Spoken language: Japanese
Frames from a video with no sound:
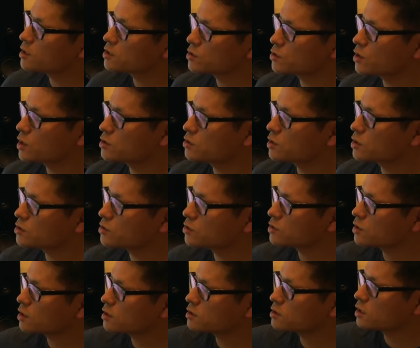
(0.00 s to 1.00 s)
その後で著
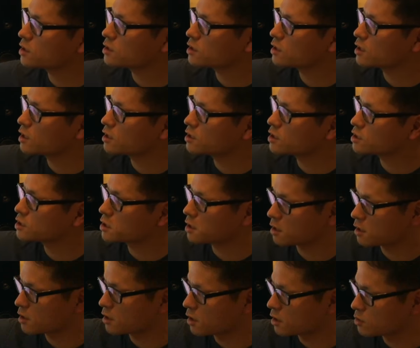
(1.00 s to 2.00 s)
作者って何でし
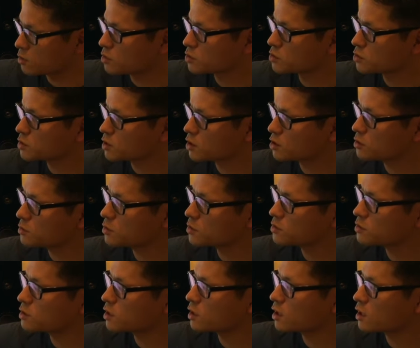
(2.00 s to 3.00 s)
たっけと、著作
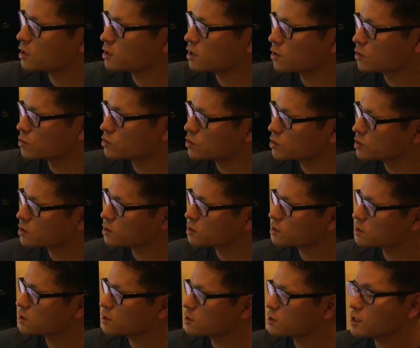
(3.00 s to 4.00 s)
物って何だろう、著
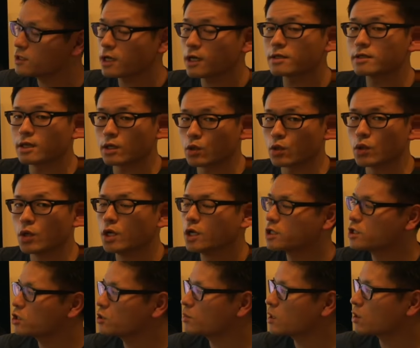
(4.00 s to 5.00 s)
作権って何だろ
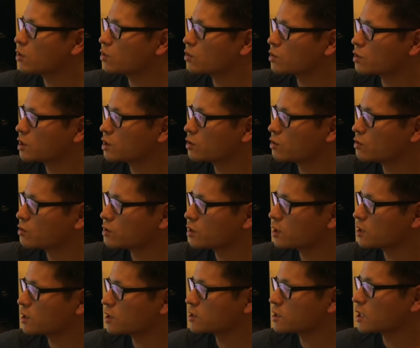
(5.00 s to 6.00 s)
うっていう、この基本
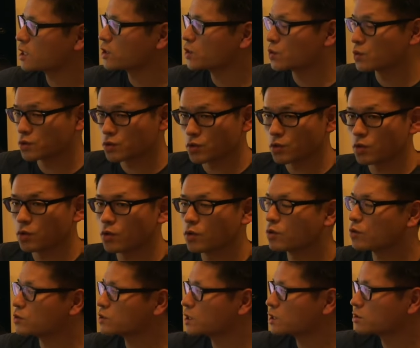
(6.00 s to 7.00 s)
的な3要素
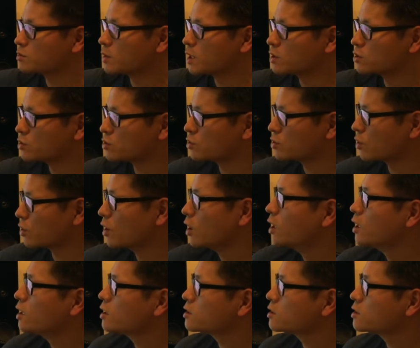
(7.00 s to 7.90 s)
をご説明すると。